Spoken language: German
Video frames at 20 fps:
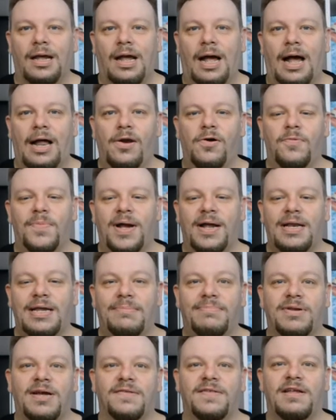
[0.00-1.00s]
Hallo meine
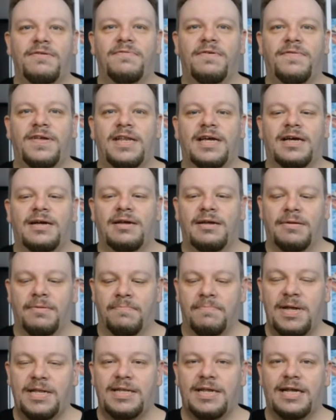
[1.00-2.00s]
Lieben, da sind wir wieder
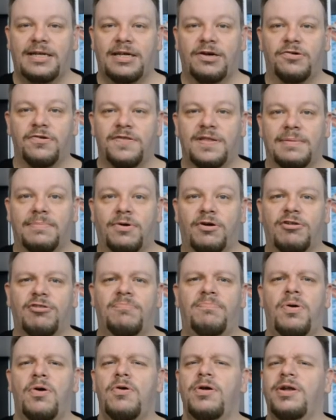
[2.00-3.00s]
mit der Degusta-Box
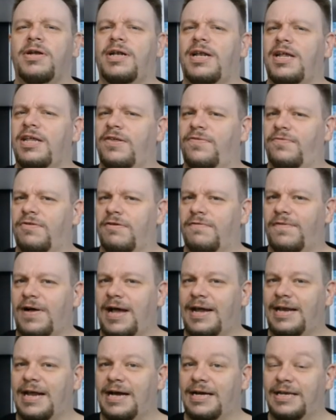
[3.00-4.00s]
pünktlich vor
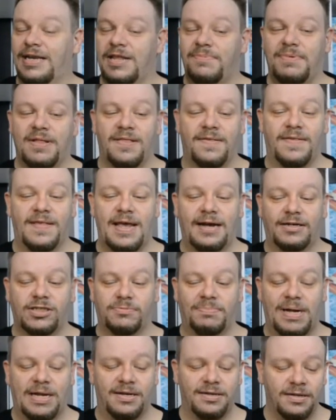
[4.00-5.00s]
Weihnachten. Ich bin sehr
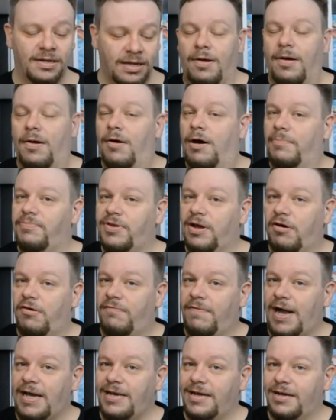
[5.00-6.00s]
gespannt, ob da
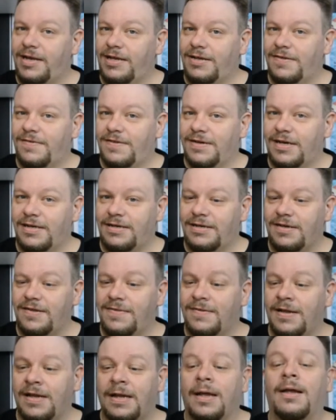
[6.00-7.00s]
auch Weihnachtliches drin
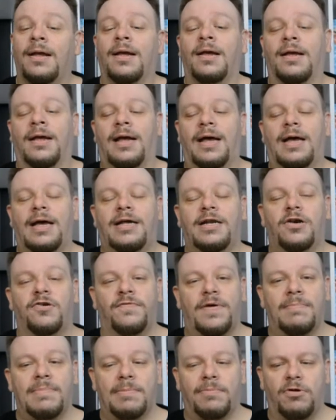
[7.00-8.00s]
ist. Äh, in der
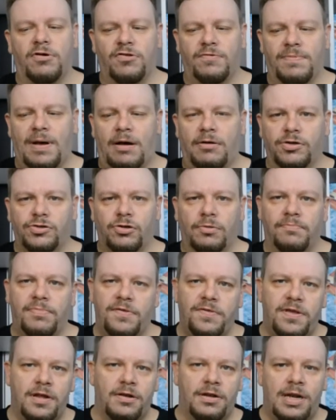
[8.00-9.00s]
November-Box war auch schon ein
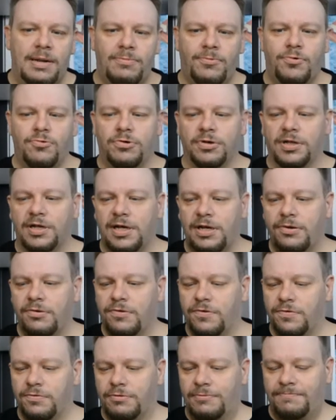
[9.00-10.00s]
bisschen Lebkuchen drin
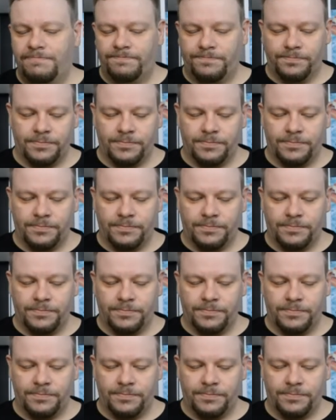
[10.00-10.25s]
und so.